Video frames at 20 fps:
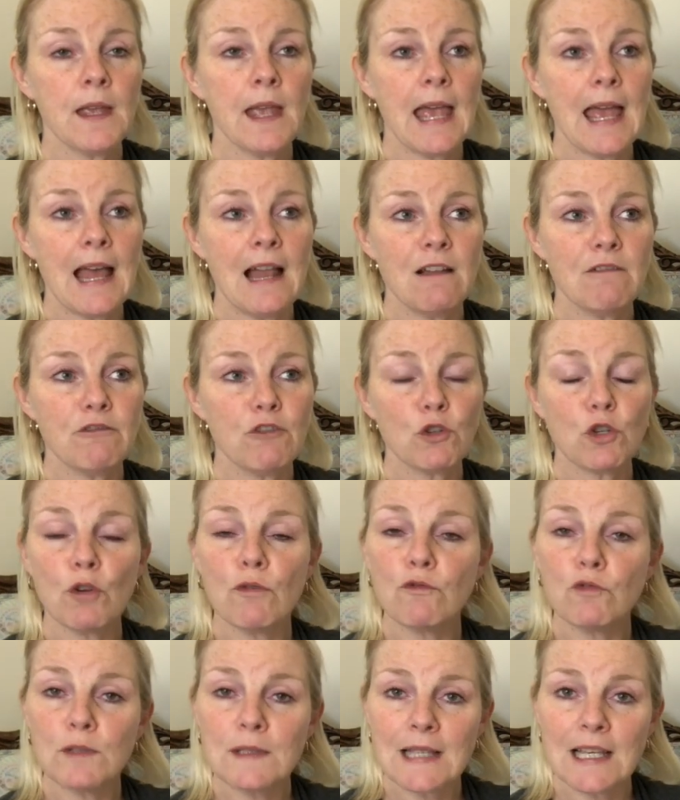Elle veut que
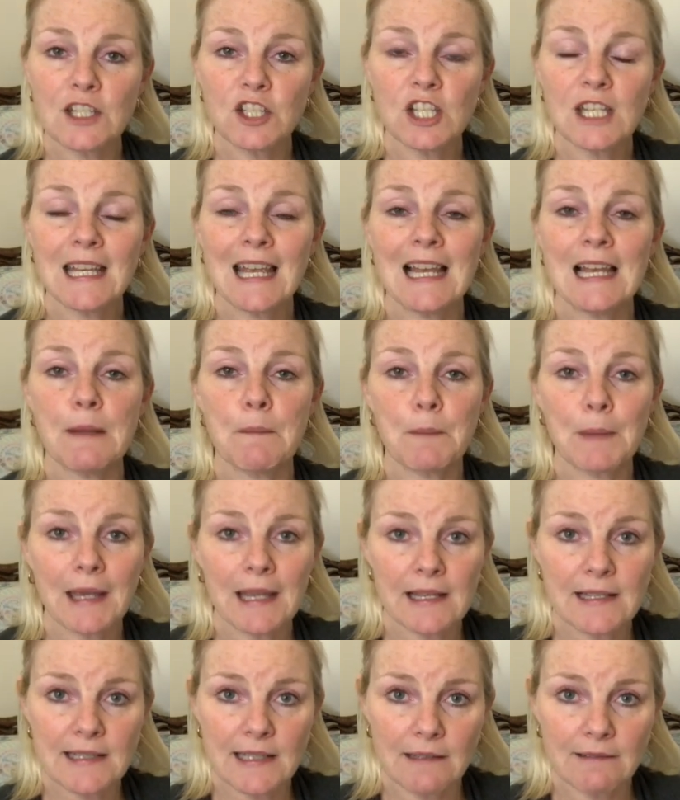vous sachiez qu'elle est
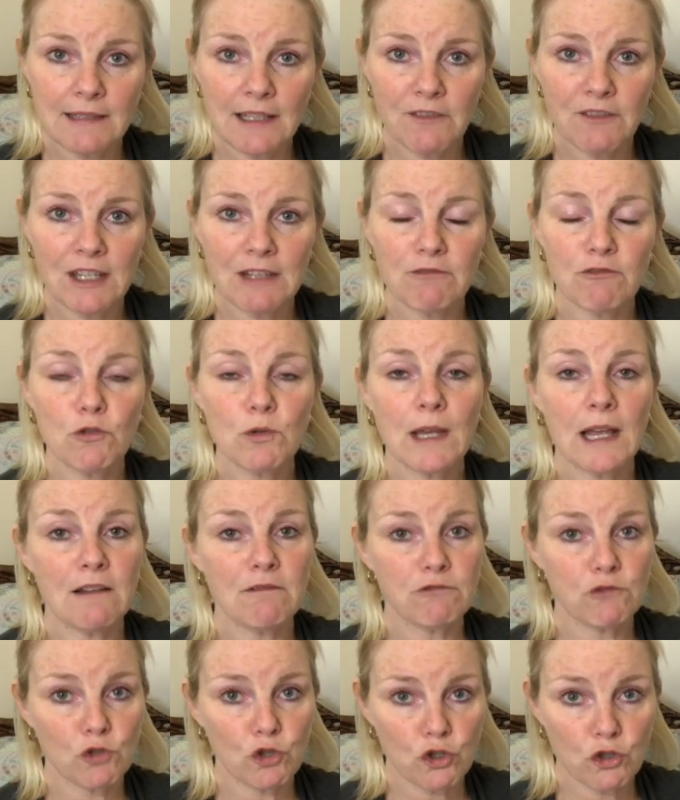présente avec vous, qu'elle
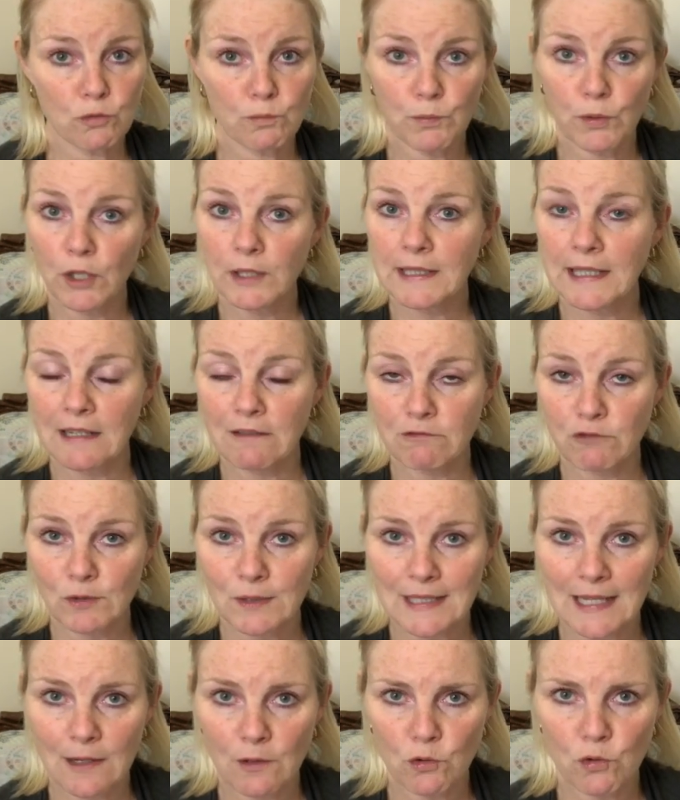vous supporte, qu'elle
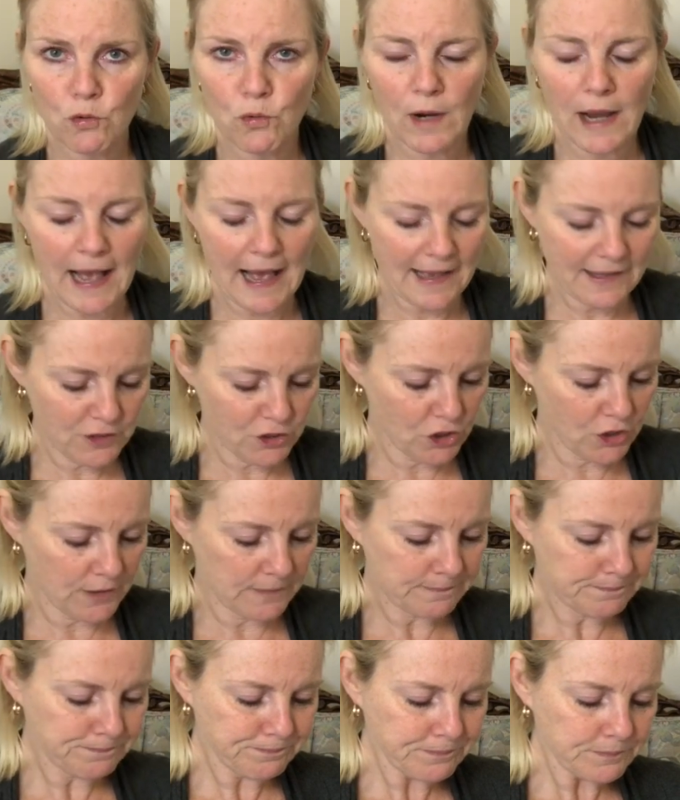vous encourage
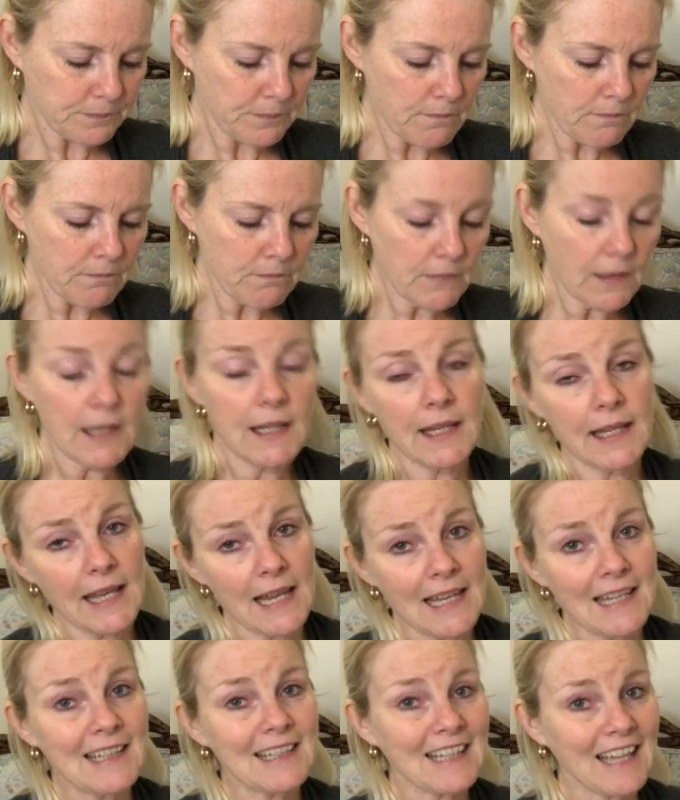et
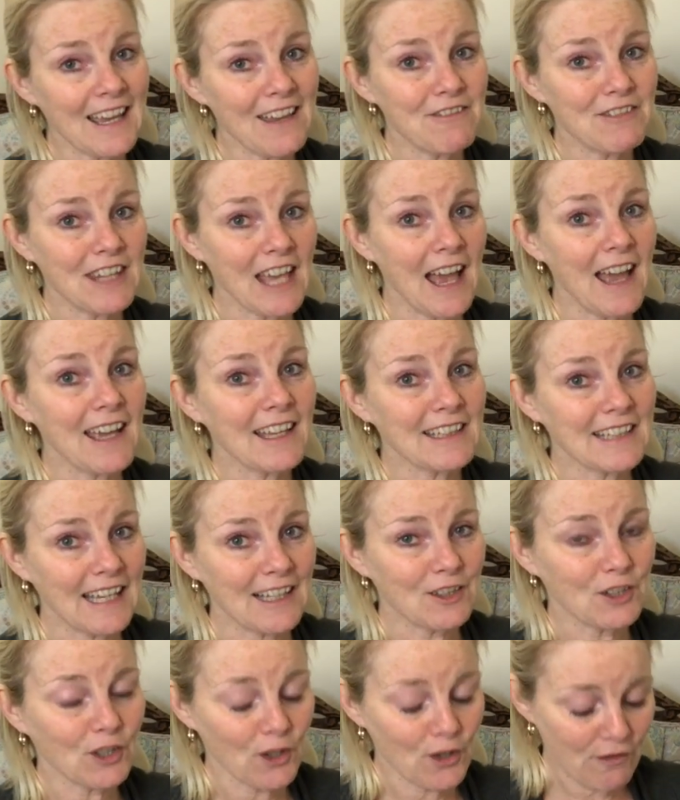qu'elle est très fière
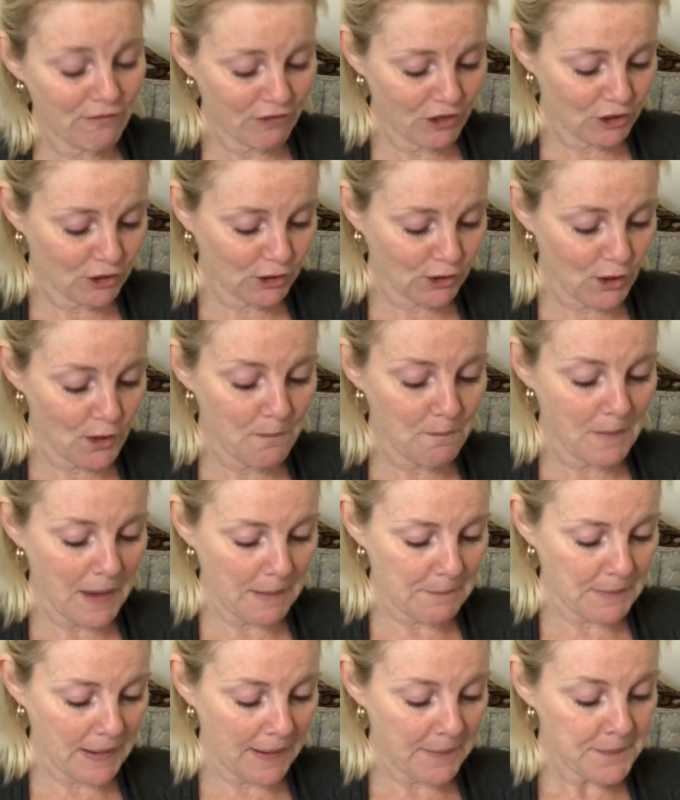d'être votre
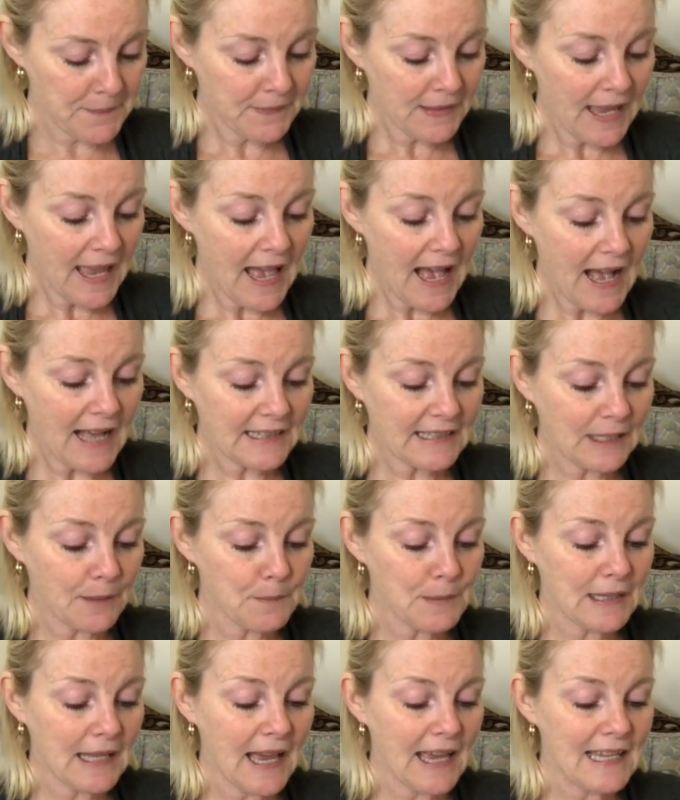maman. En
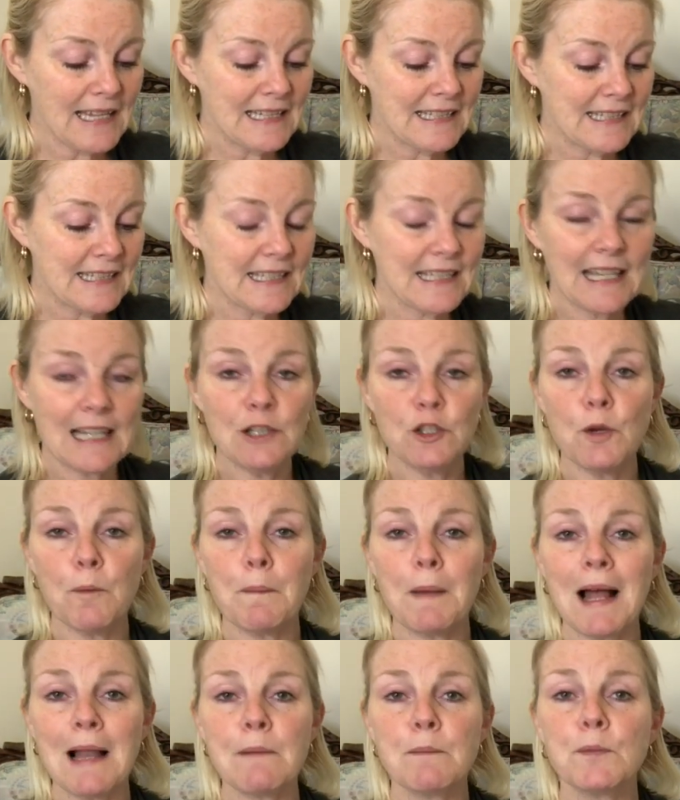terminant, elle dit qu'elle ne
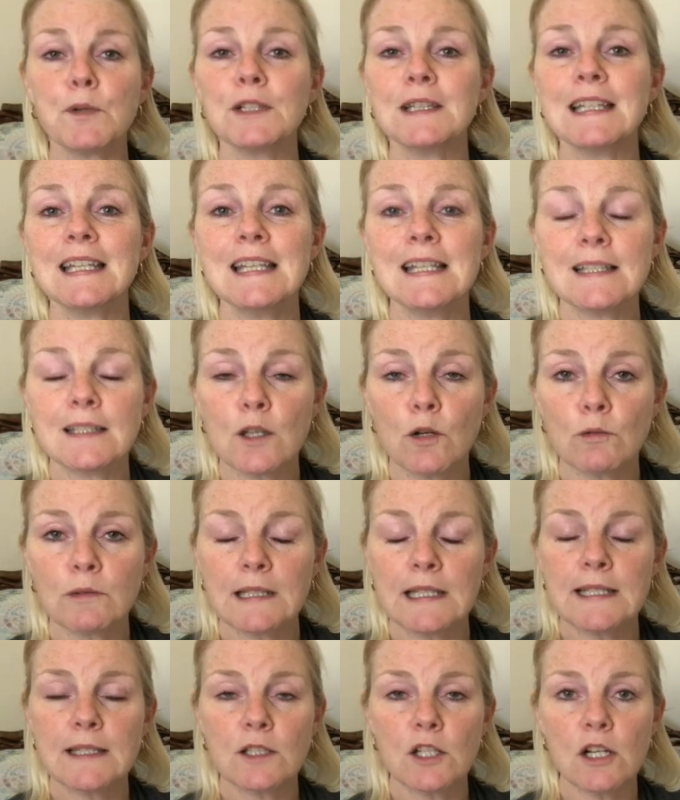parle pas des autres.
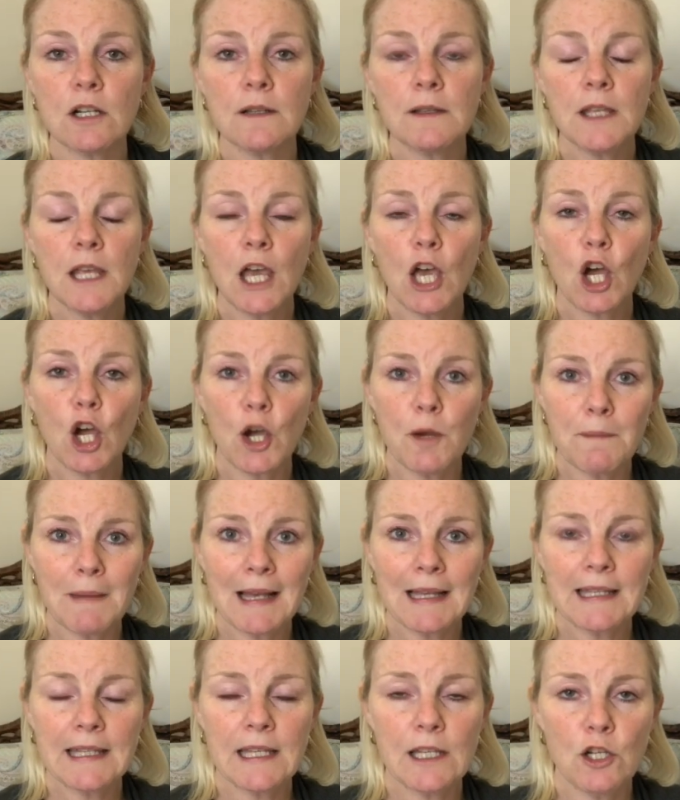Et ça,
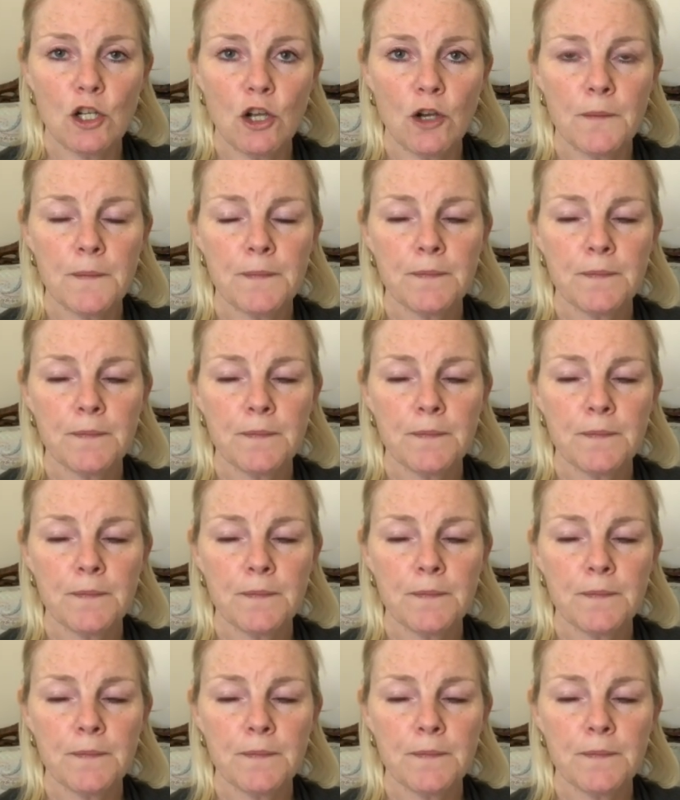remarquez-le.